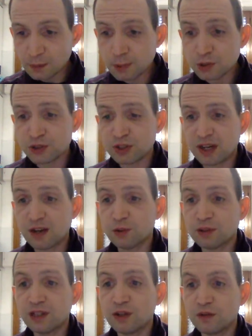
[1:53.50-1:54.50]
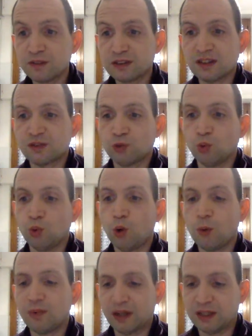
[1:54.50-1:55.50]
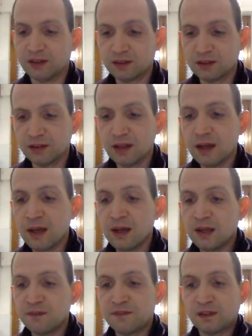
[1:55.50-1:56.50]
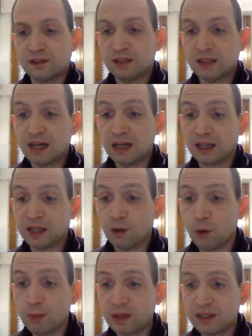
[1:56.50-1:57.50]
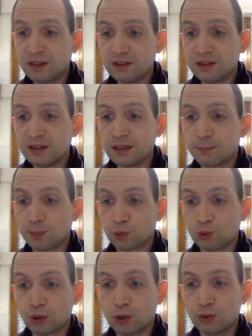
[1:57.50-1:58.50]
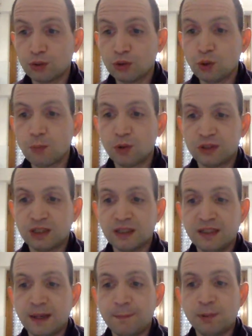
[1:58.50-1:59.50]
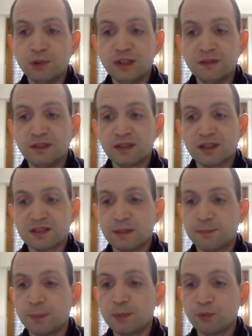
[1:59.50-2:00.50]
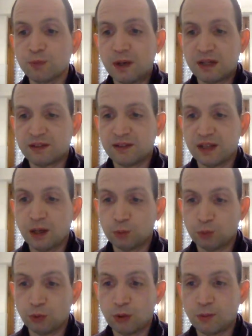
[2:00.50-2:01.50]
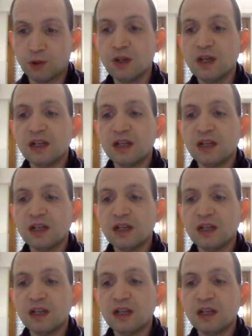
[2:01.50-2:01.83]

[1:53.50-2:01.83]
Poi ci saranno delle novità su HomeKit, Infatti anche HomeKit, il protocollo di domotica di Apple, diventerà sempre più smart e autonomo.